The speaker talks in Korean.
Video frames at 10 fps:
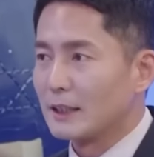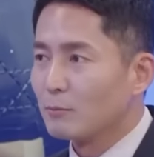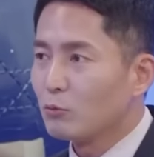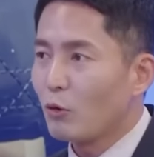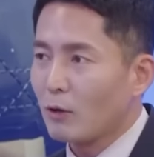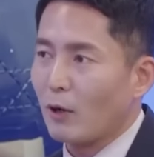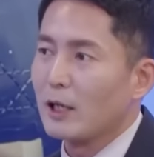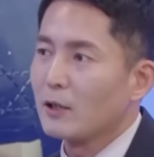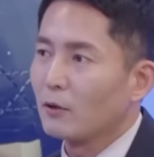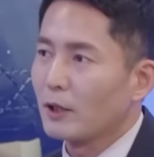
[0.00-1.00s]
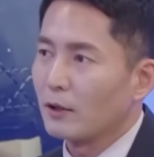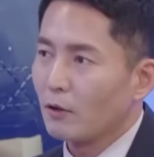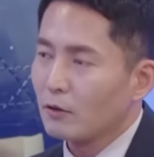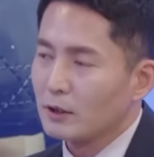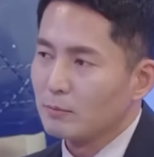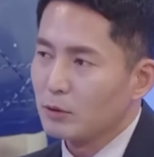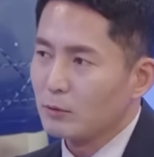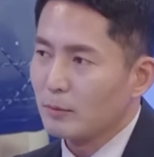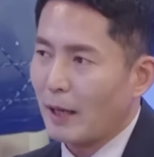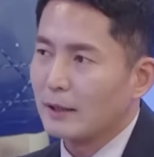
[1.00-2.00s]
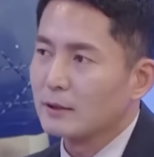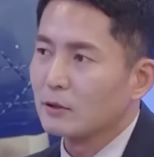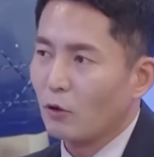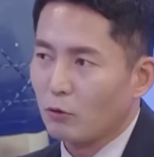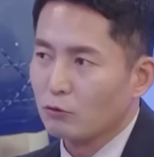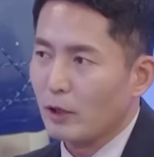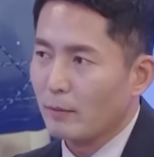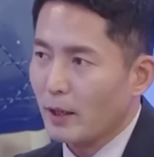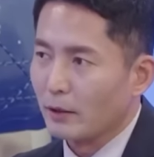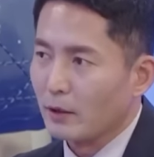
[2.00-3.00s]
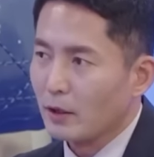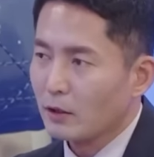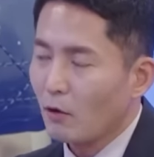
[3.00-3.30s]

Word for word: 직무와 관련해서 금품을 받은 경우에만 예.